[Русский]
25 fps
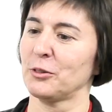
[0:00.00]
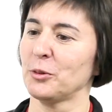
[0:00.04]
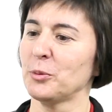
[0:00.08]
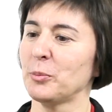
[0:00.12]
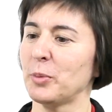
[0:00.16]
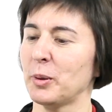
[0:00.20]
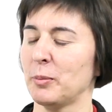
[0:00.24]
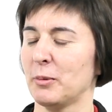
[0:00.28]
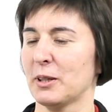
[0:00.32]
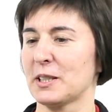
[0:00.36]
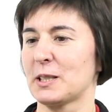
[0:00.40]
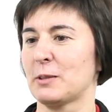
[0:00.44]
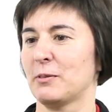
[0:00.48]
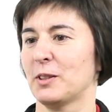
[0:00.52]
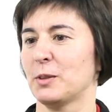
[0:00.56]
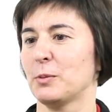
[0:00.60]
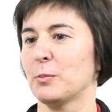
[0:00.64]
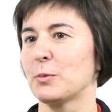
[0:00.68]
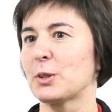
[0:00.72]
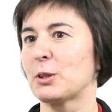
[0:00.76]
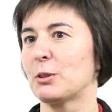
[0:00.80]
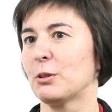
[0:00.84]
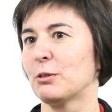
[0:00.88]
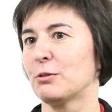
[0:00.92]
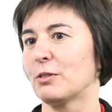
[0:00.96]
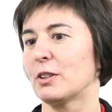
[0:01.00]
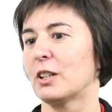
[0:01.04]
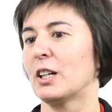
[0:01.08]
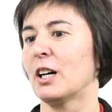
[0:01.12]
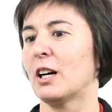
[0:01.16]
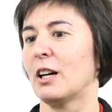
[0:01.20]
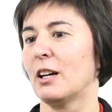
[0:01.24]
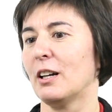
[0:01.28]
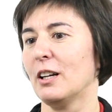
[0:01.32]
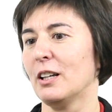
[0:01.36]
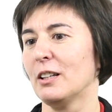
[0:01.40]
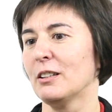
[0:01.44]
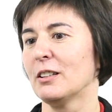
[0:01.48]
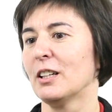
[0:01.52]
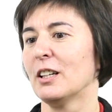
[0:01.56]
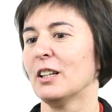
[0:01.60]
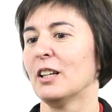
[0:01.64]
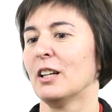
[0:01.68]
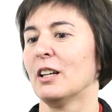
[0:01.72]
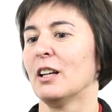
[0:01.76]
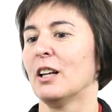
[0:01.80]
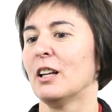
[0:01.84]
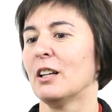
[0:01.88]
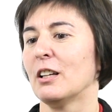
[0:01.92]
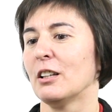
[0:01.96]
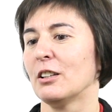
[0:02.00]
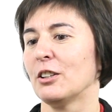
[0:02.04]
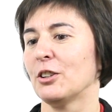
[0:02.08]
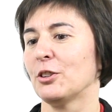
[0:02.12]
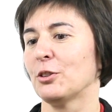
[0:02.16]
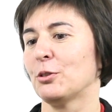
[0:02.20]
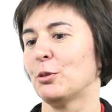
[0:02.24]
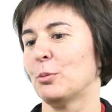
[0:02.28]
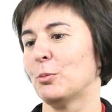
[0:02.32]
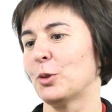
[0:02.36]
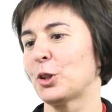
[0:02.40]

Ну, например, если возьмем слово «гора», то